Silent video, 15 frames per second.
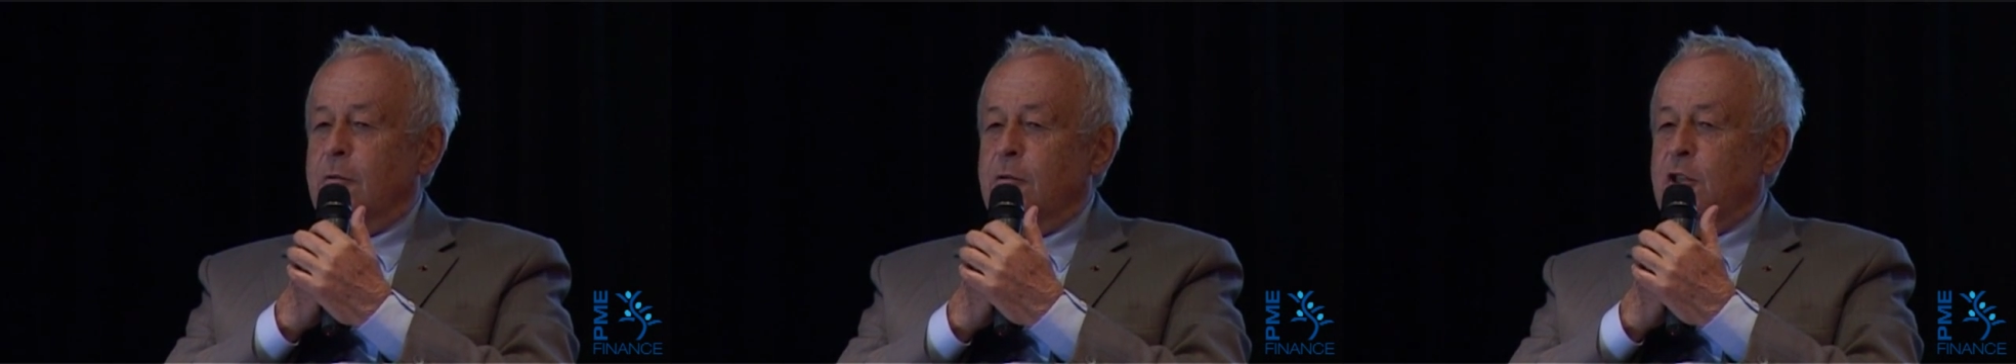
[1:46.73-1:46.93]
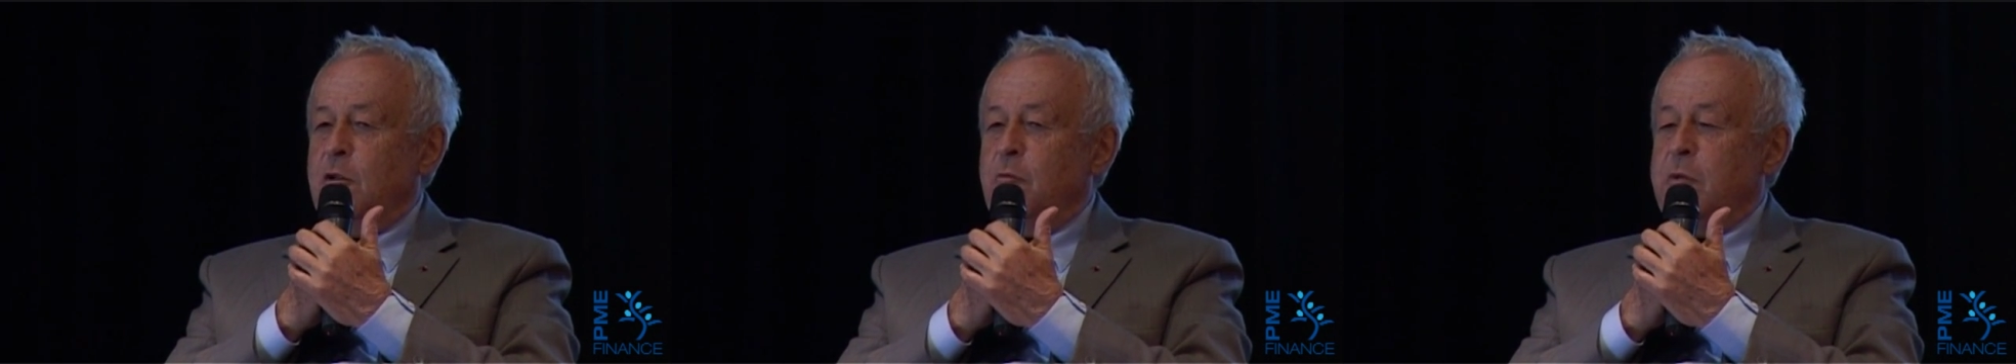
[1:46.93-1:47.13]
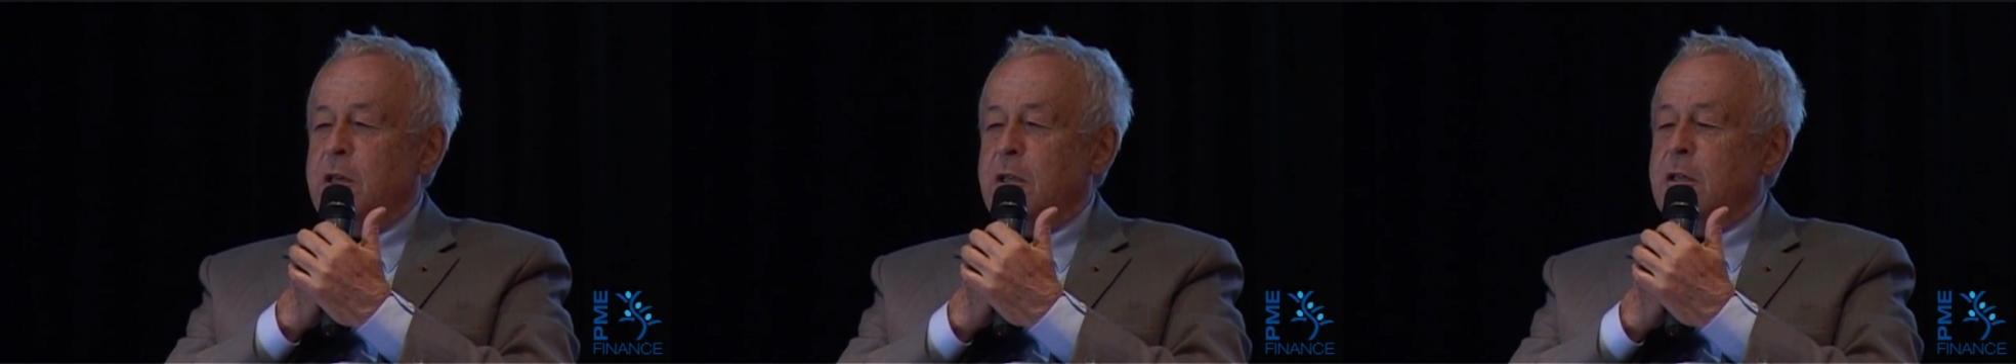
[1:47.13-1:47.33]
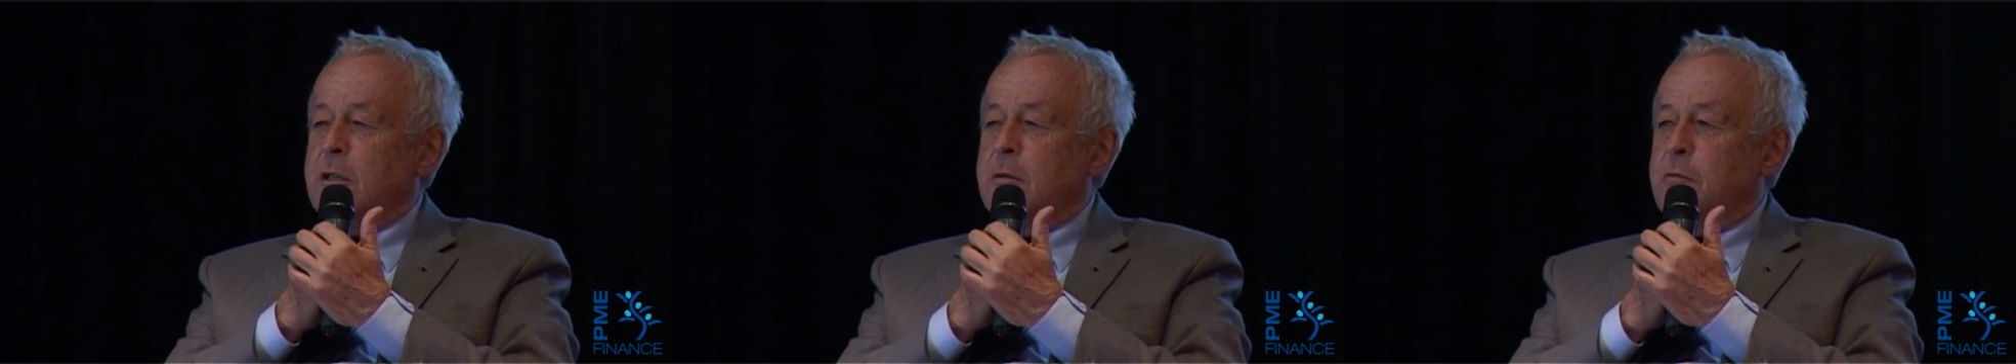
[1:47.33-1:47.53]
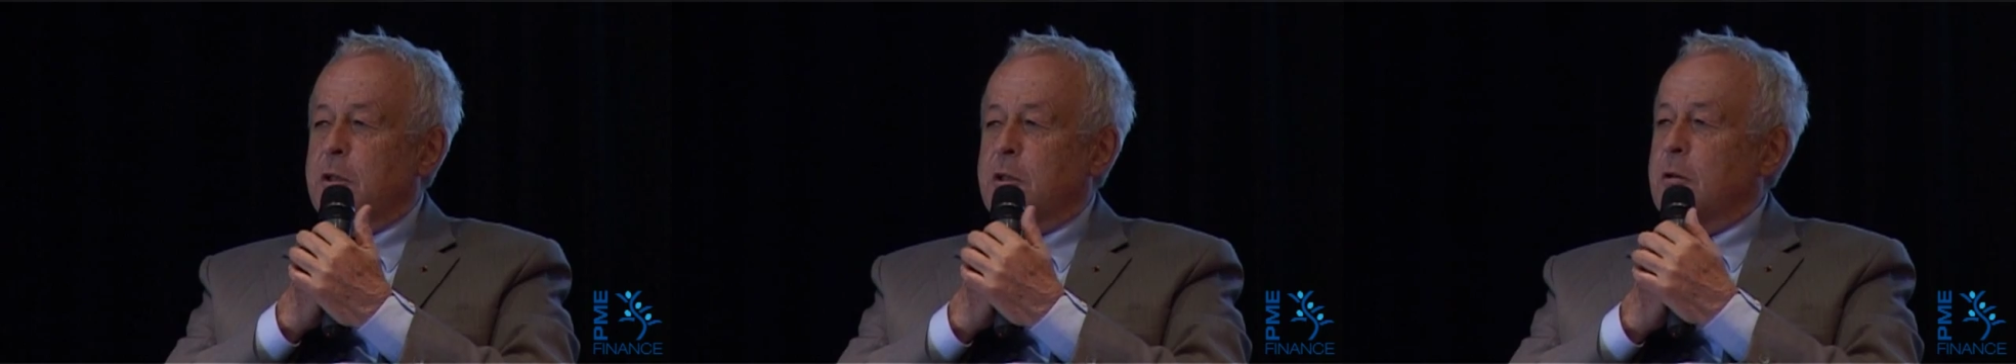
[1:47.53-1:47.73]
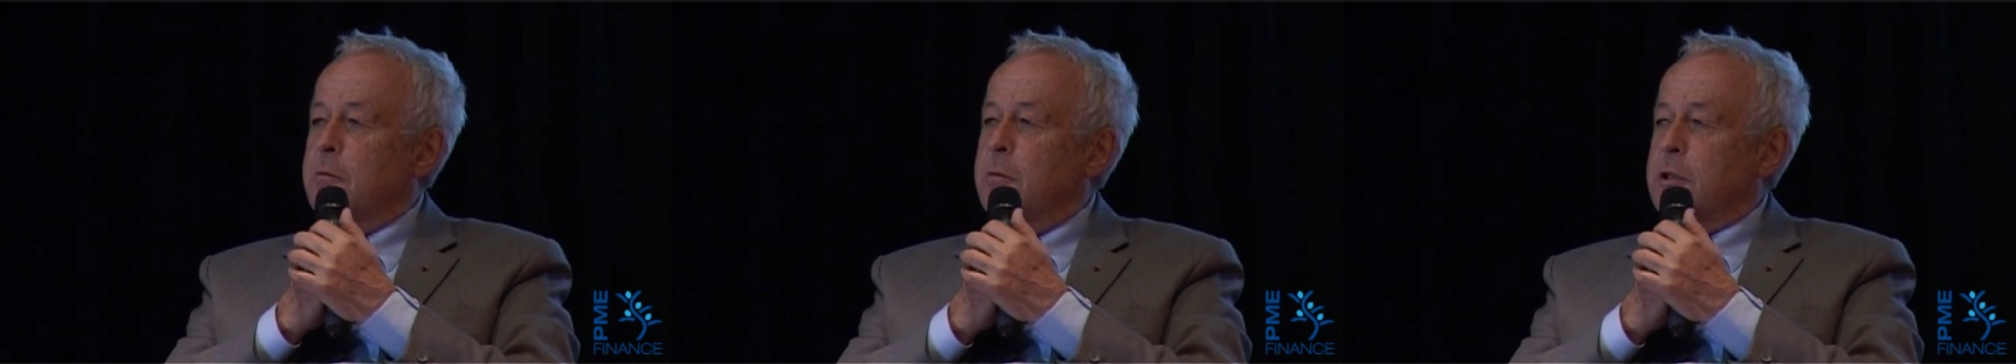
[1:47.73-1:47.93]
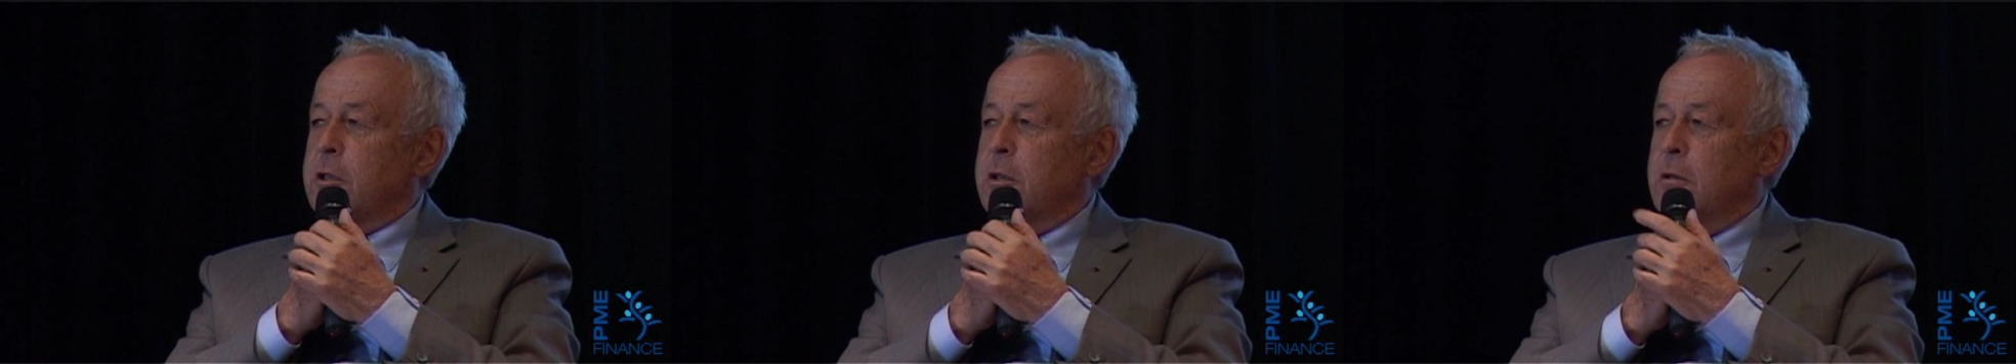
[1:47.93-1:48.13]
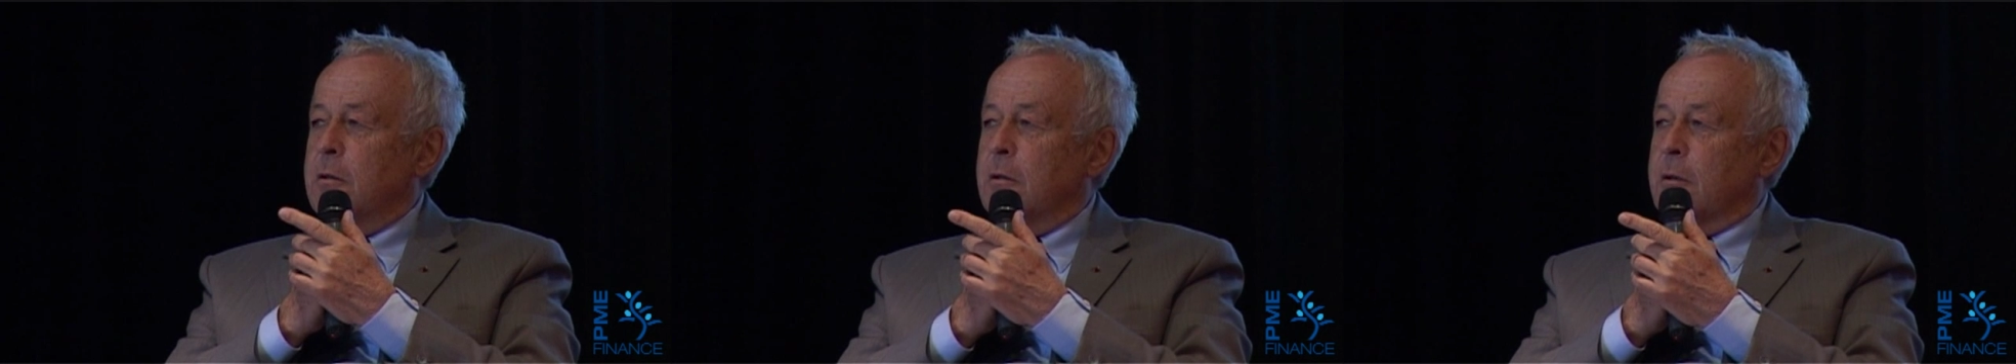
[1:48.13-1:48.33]
aussi bien des écoles
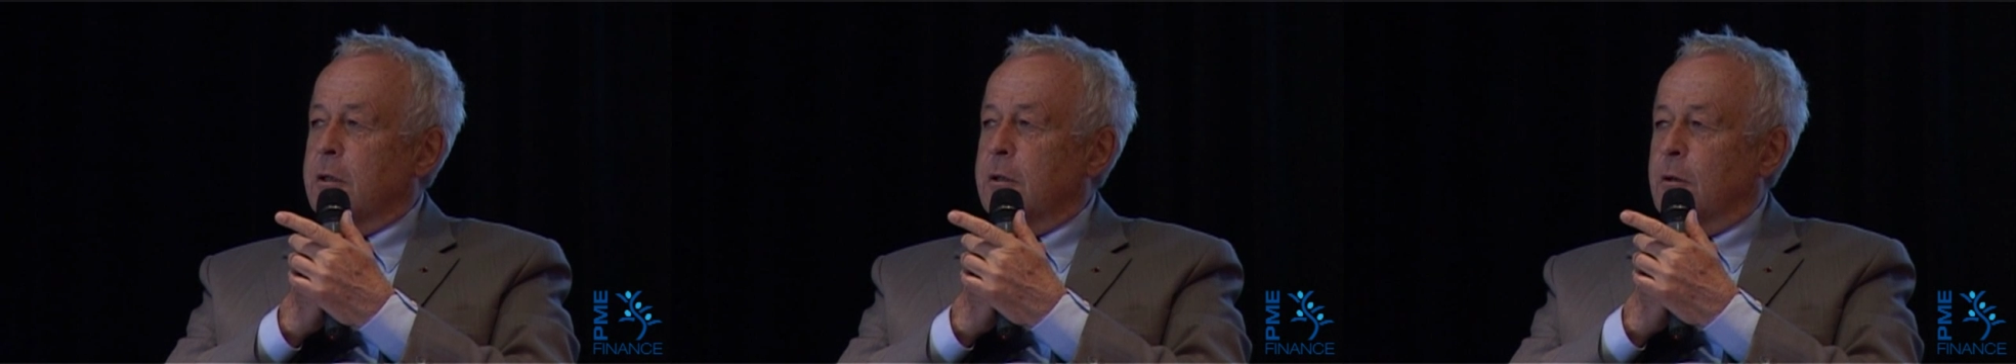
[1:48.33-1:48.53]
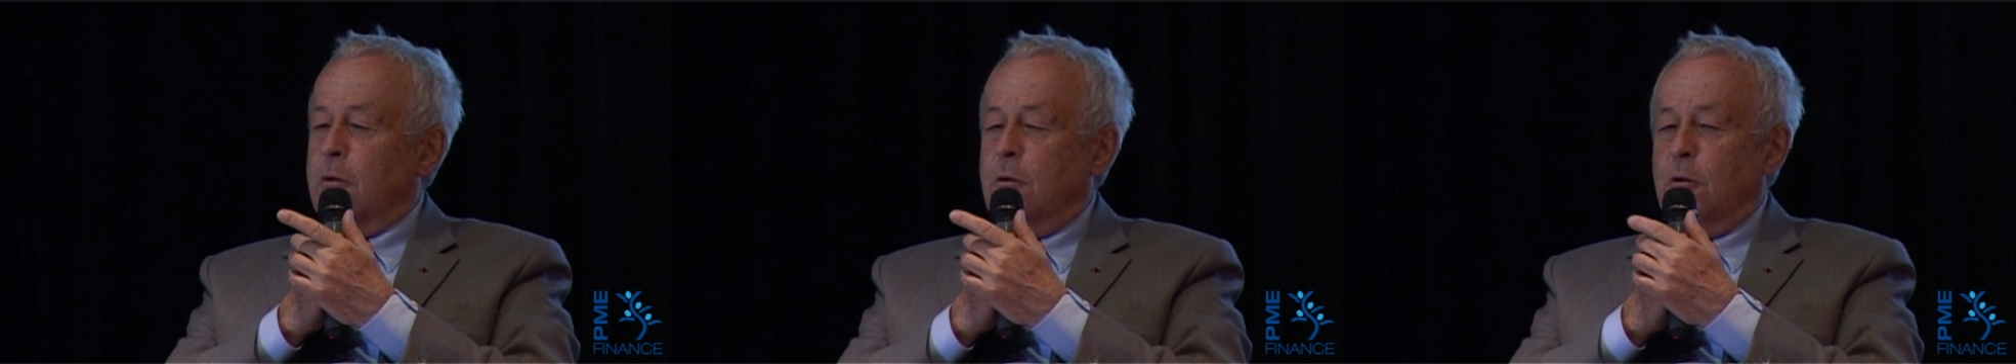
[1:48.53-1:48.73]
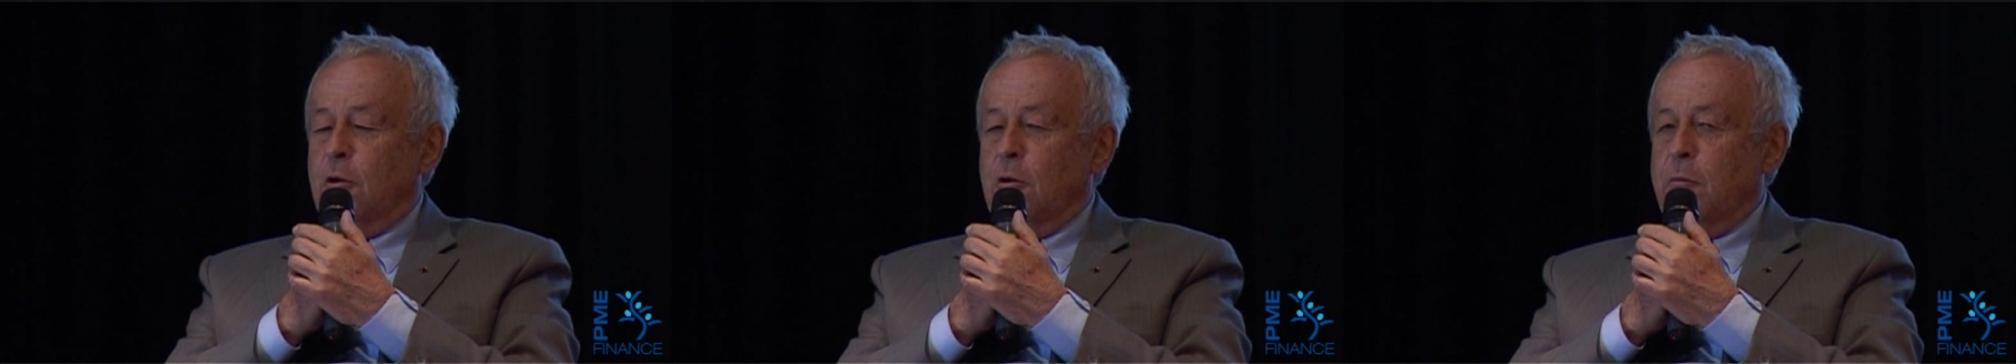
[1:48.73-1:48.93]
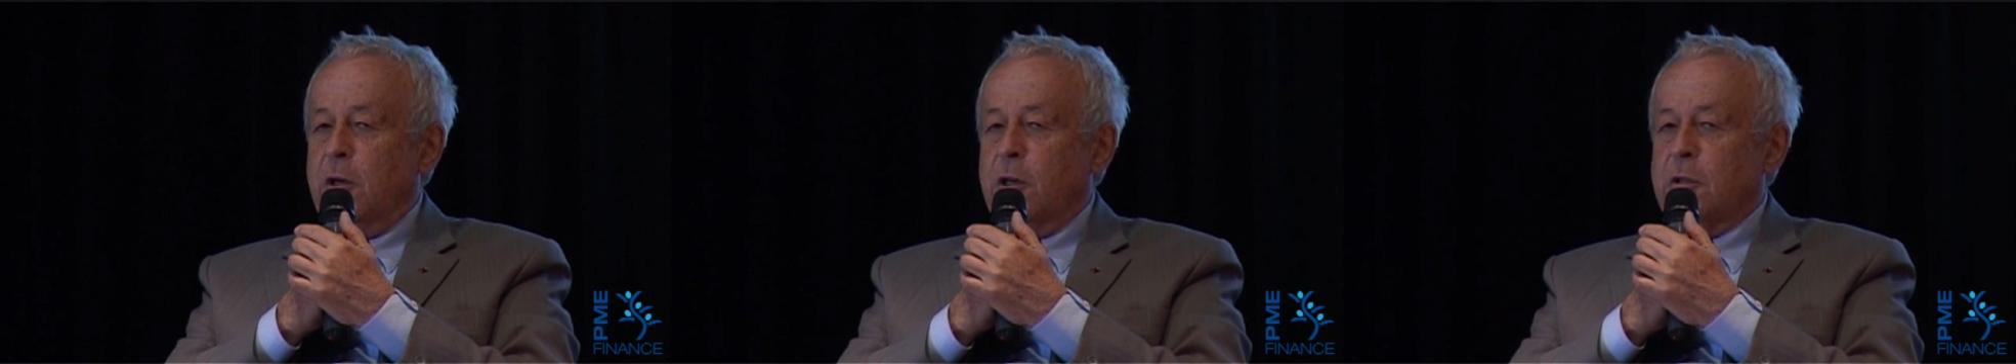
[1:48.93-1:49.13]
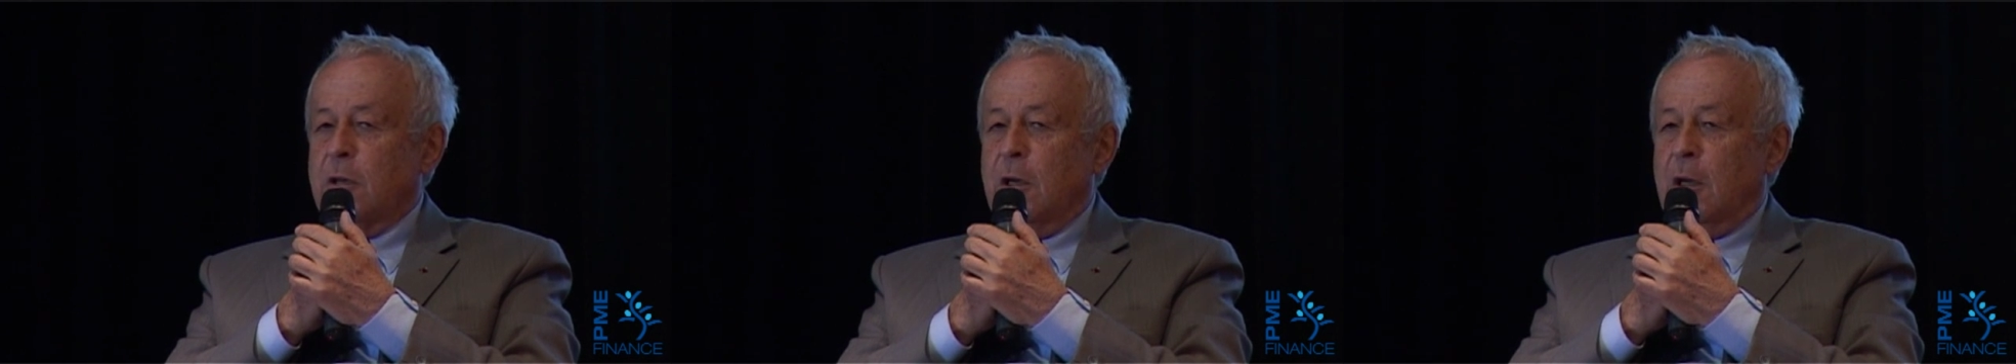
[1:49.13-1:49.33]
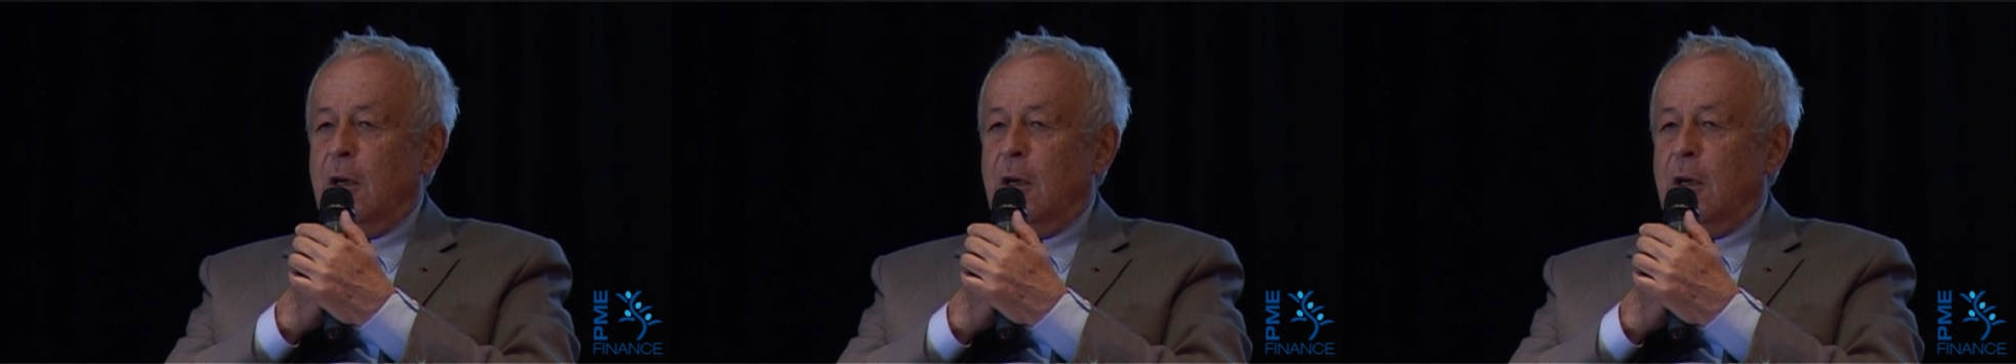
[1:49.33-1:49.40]
d'ingénieurs que des écoles de commerce,